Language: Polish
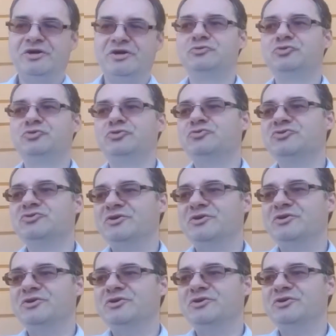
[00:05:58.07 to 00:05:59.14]
który uznał
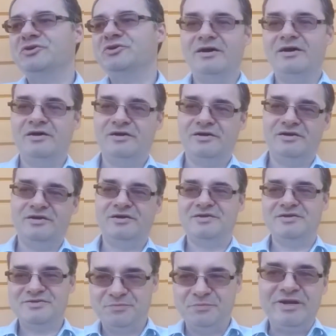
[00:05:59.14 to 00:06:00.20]
go
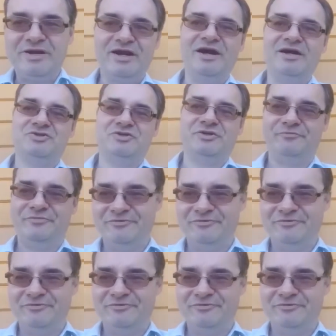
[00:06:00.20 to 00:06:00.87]
za smarkacza,